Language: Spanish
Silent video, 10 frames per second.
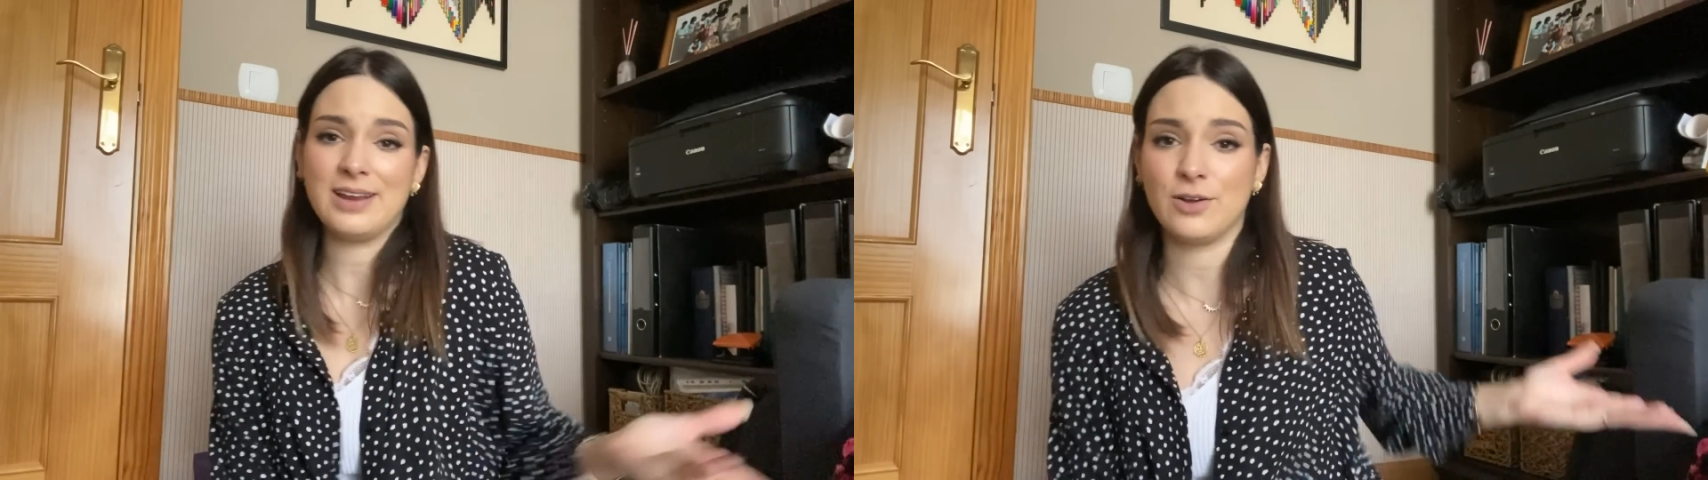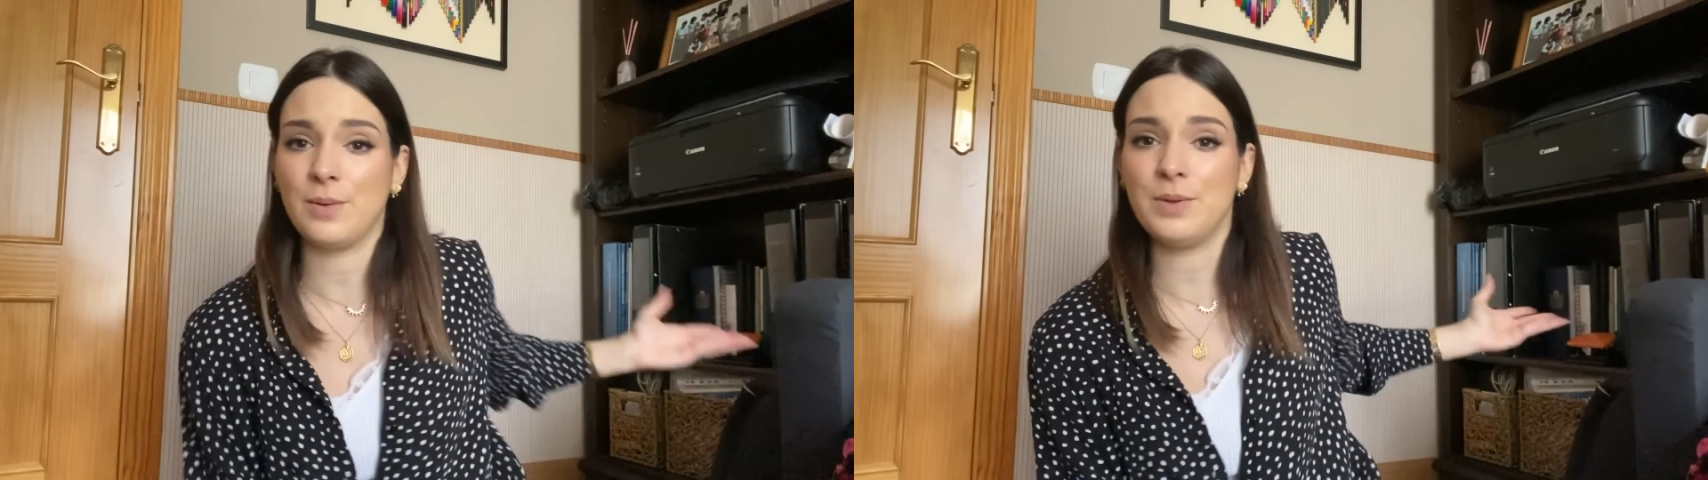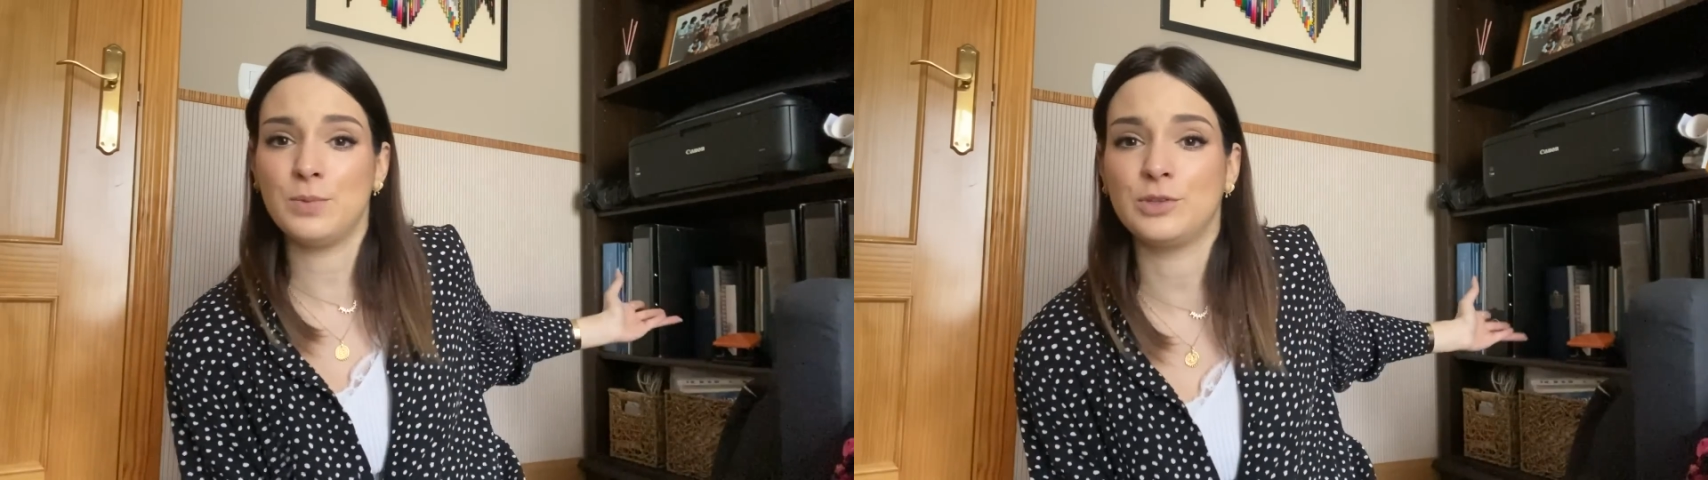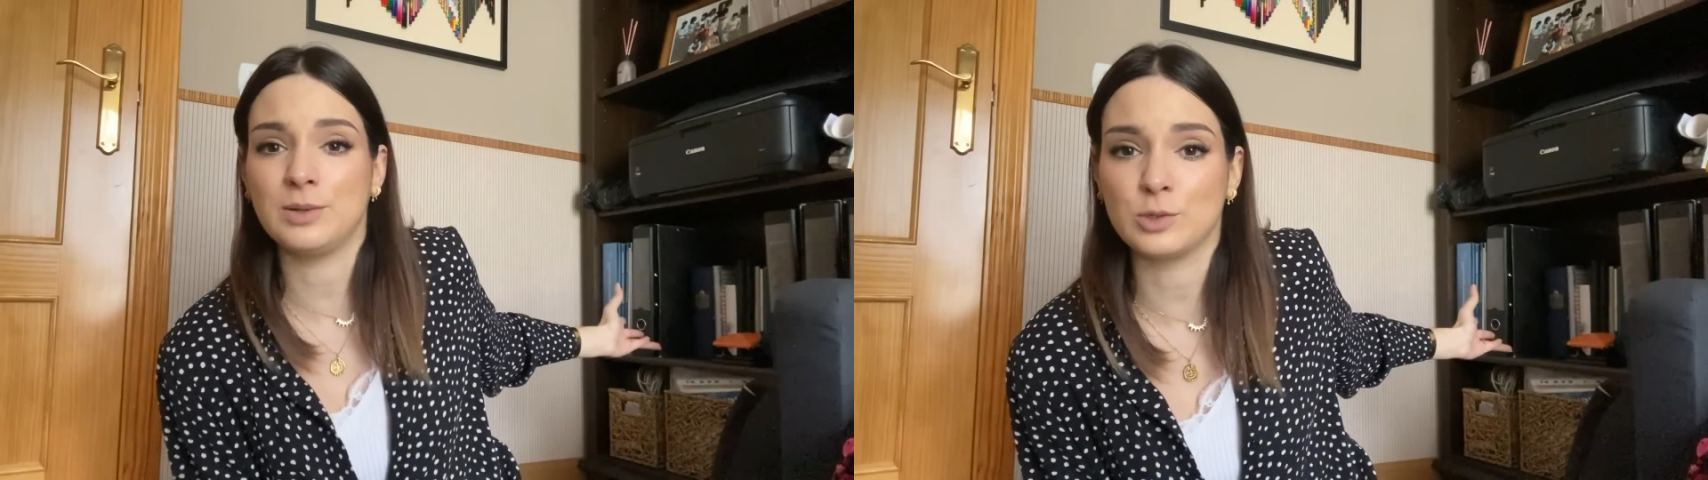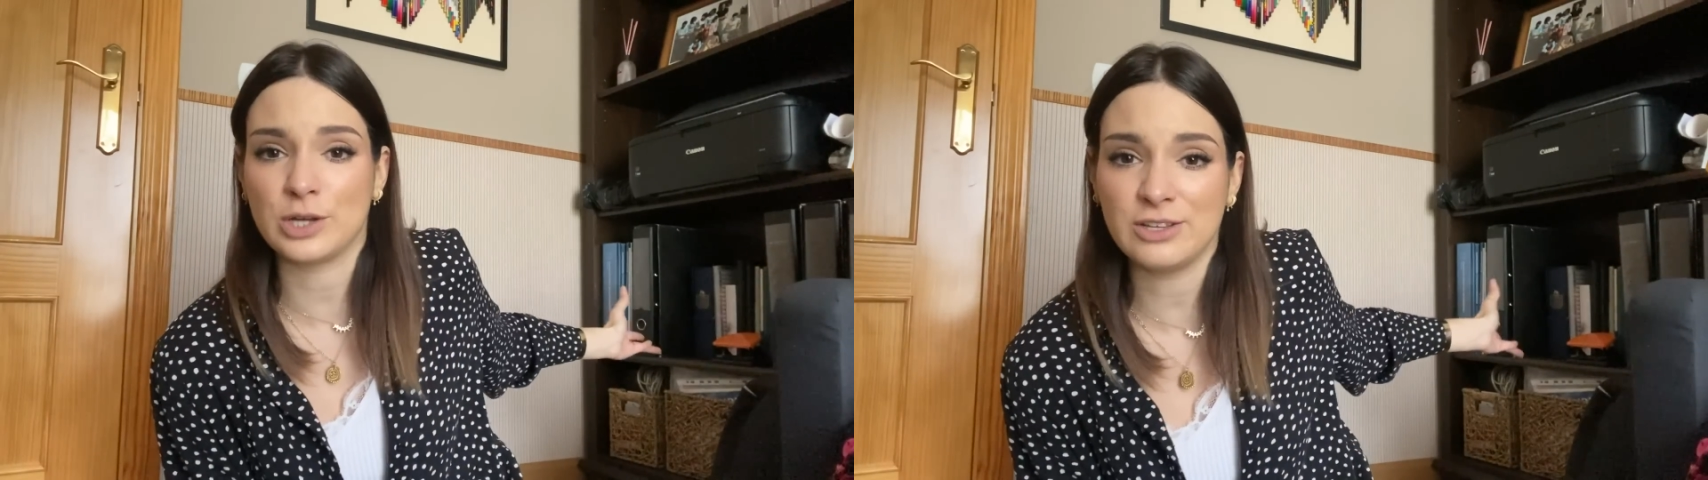ahora mismo
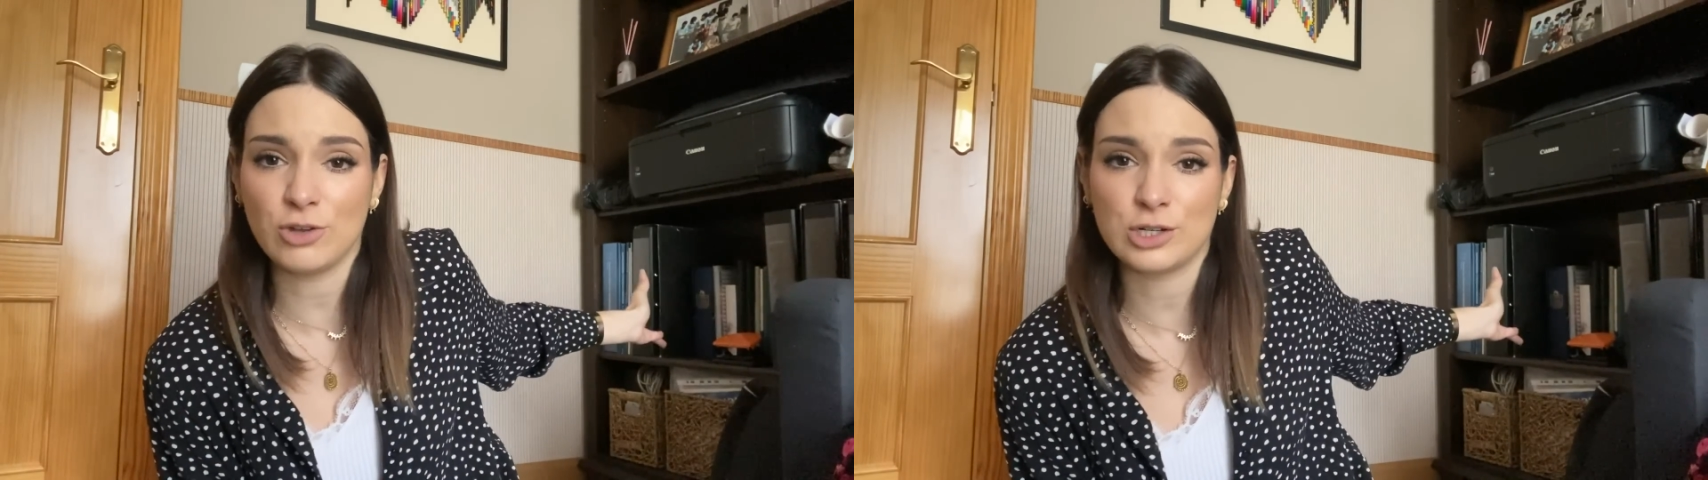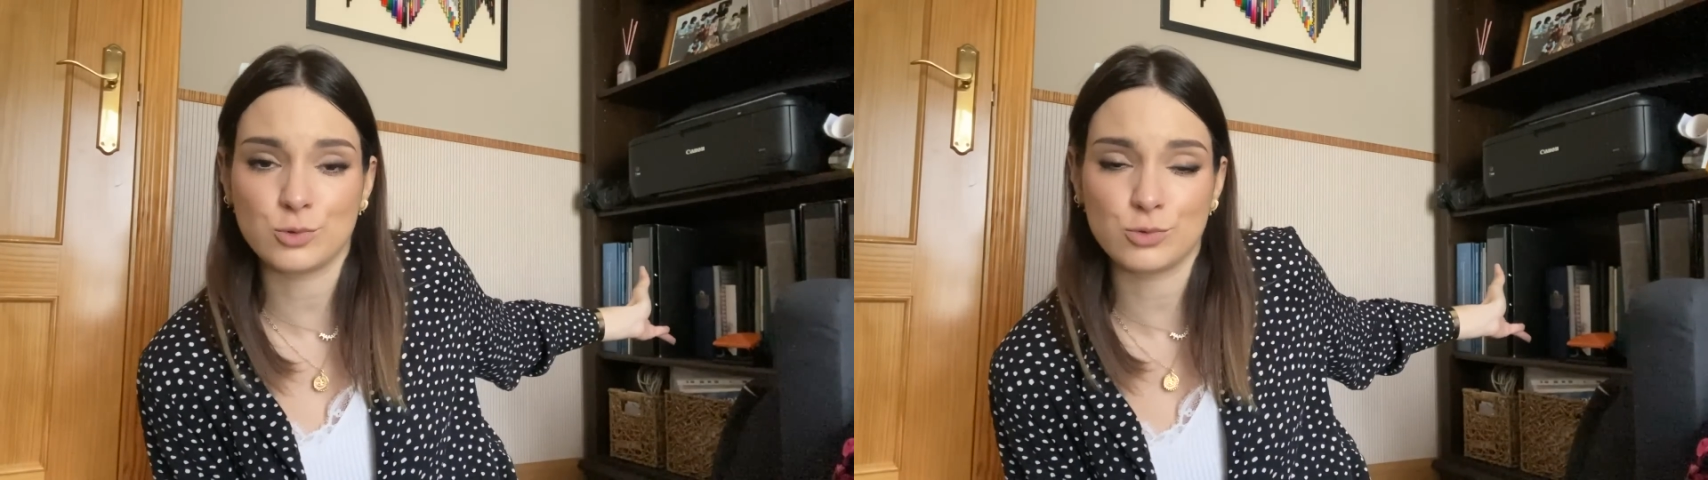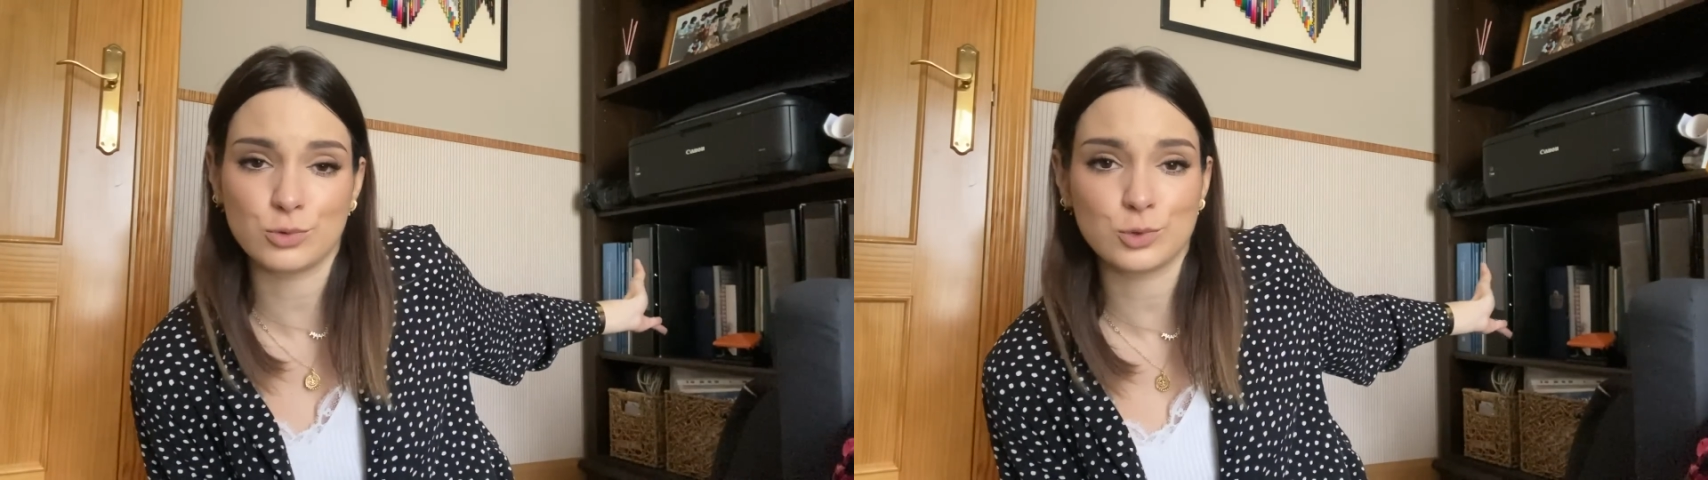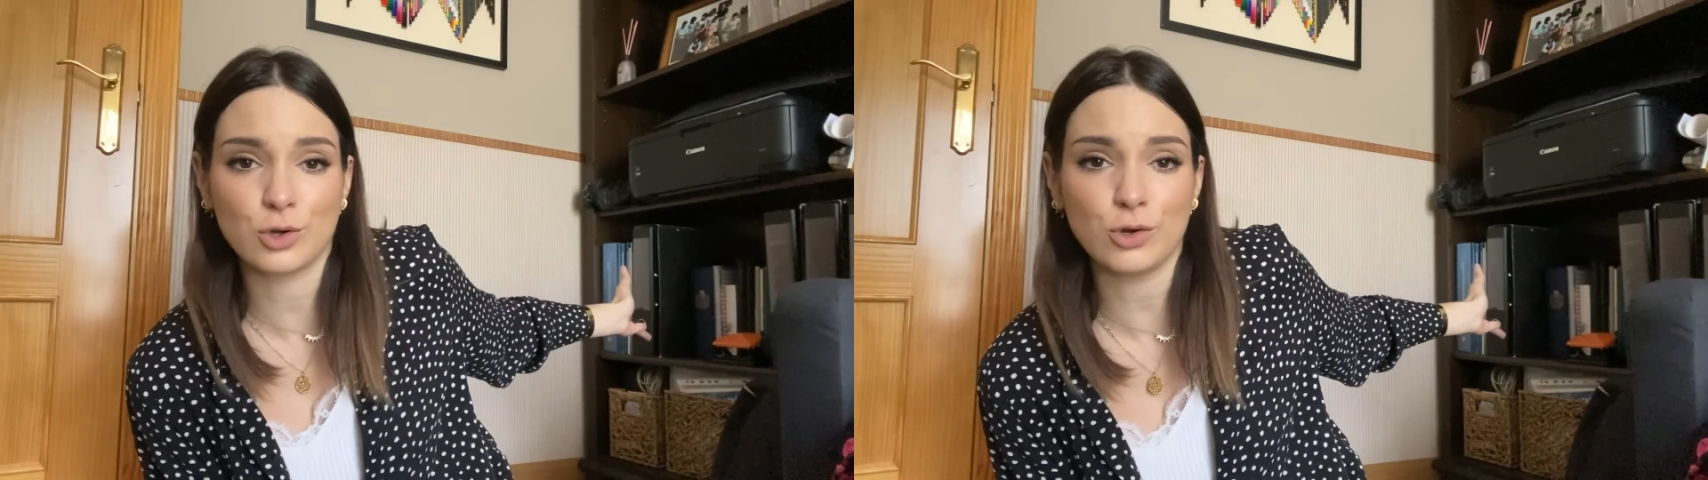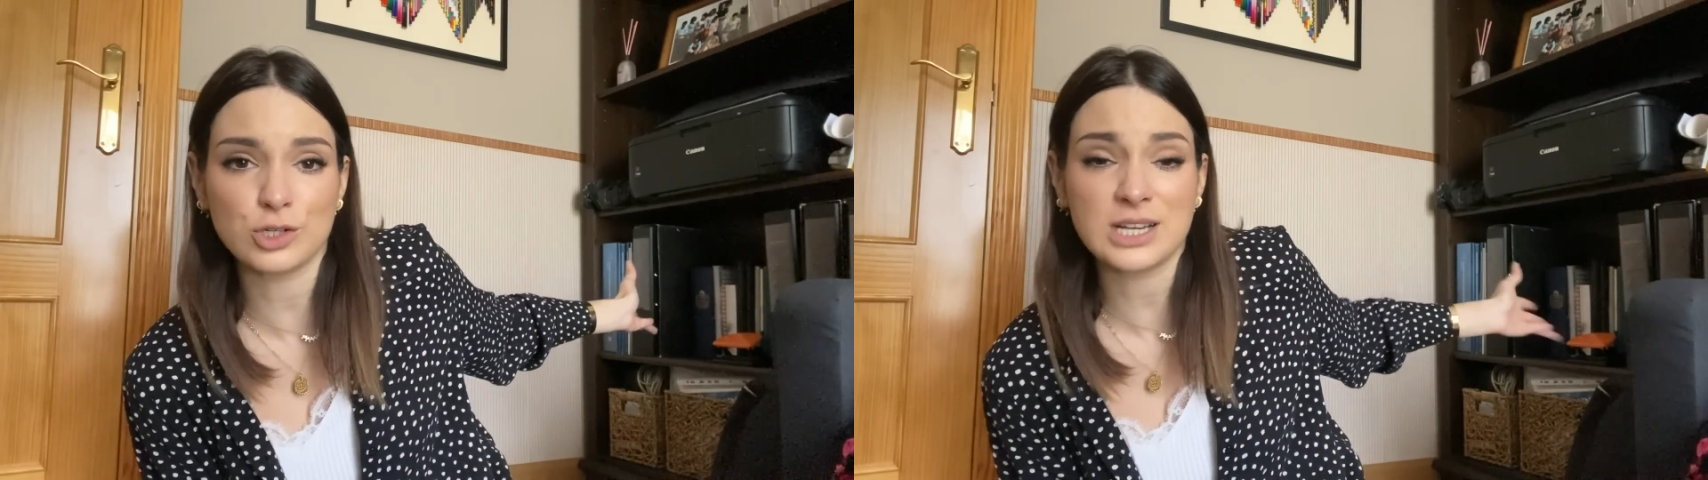tenemos aquí todas sus
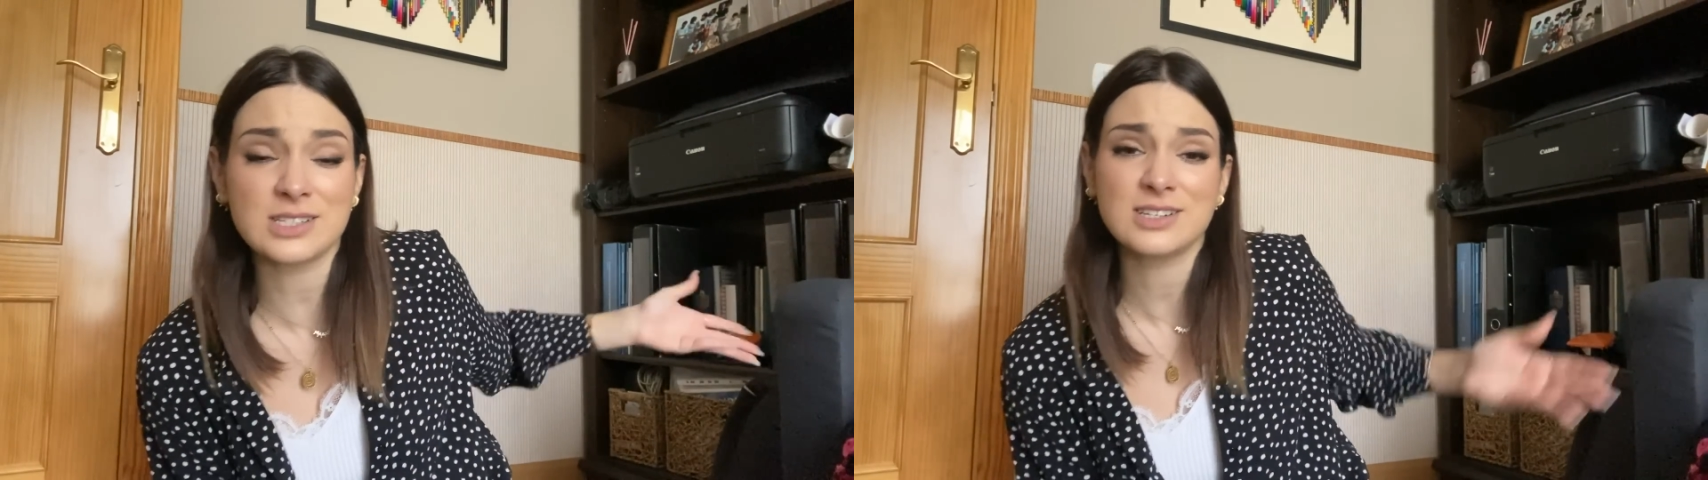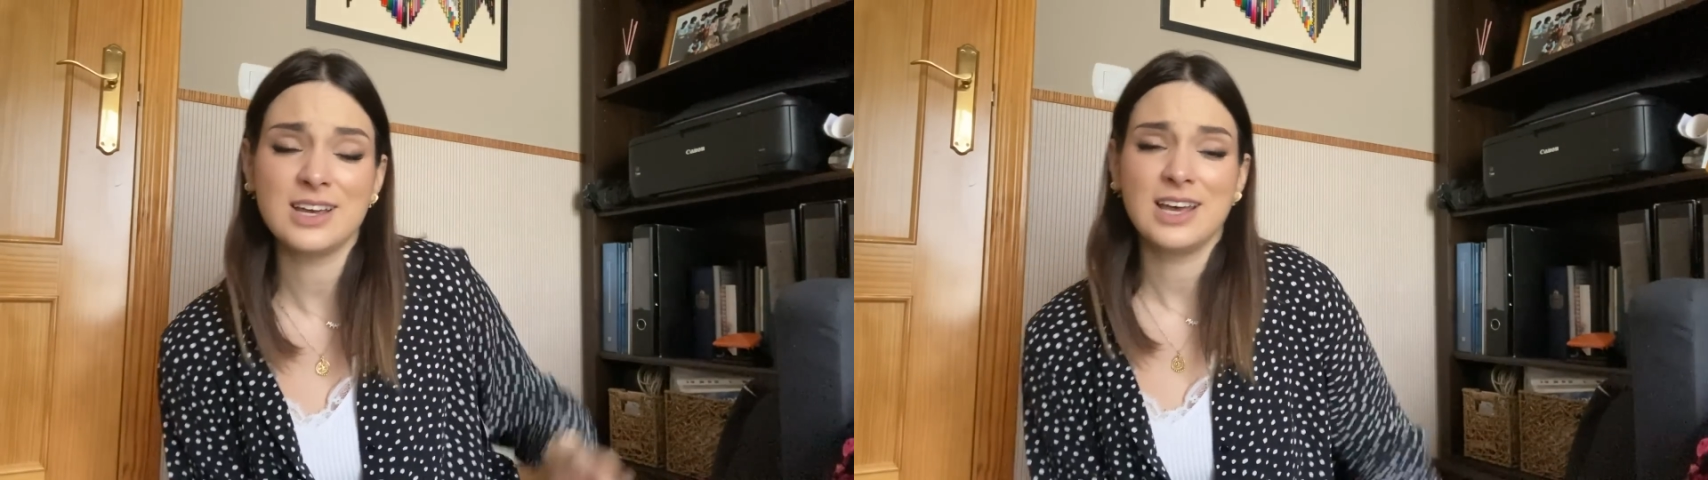cosas.